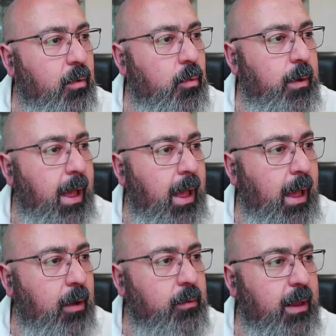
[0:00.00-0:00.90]

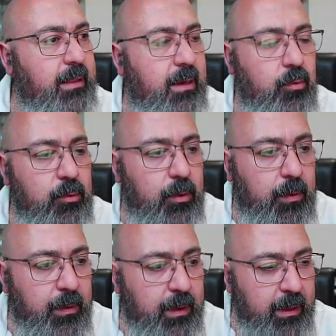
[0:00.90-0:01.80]
una, un
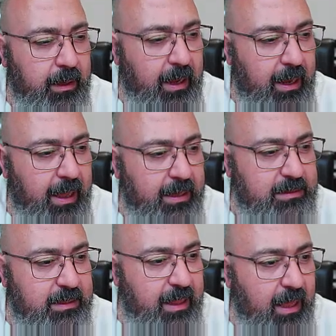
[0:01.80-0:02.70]
atributo que era
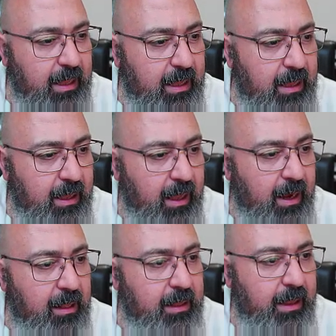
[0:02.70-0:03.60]
este de aquí, que
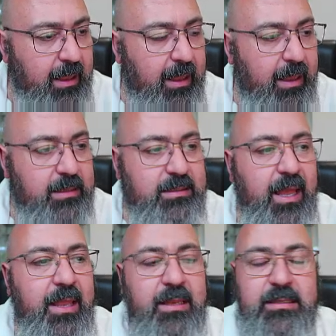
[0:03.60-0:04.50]
era el de que
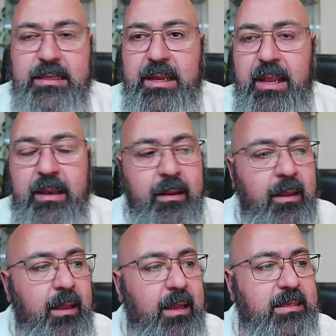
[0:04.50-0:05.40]
esté in screen,
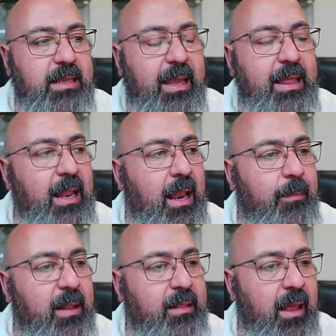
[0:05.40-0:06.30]
que se quede en la
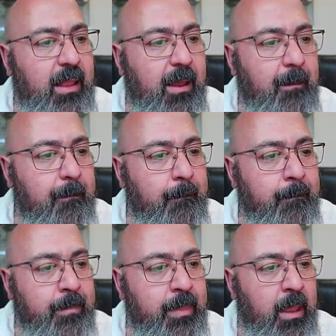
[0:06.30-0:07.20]
pantalla.
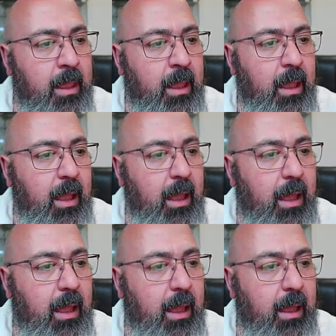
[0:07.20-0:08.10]

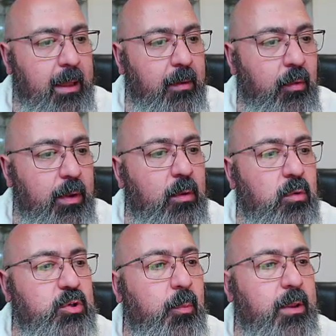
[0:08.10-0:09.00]
Eh, o
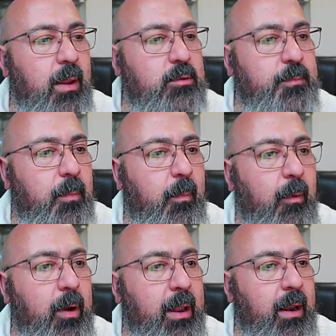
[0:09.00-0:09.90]
incluso podríamos
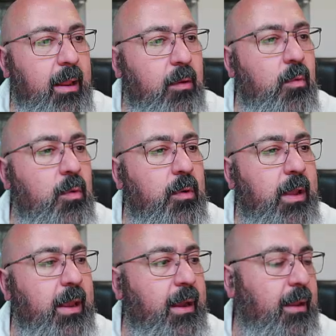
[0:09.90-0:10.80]
ponerle uno
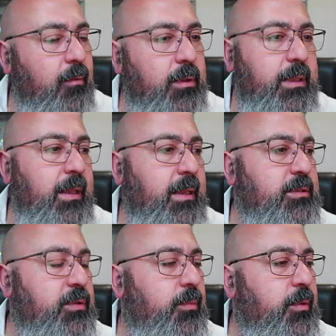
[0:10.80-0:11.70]
que rebote, que
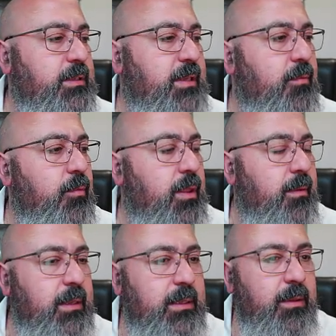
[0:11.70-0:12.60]
esto puede ser muy
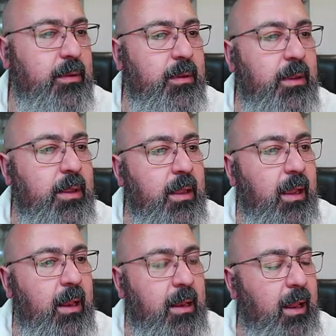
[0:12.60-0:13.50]
divertido.
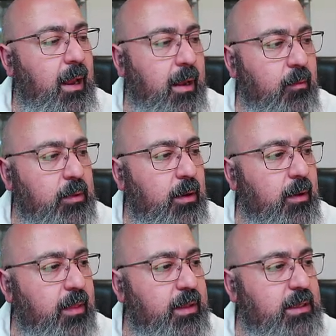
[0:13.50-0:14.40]
El, el, rebote
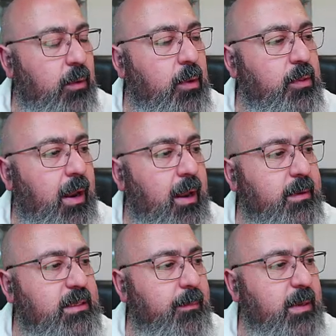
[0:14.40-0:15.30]
lo que hace es que cuando la
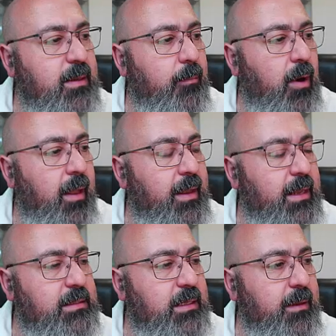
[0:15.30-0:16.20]
nave se pasa por la
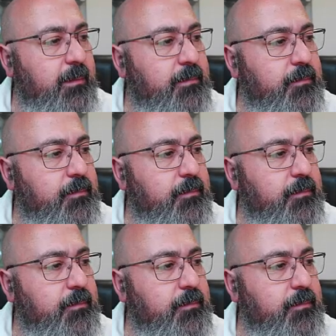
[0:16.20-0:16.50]
derecha,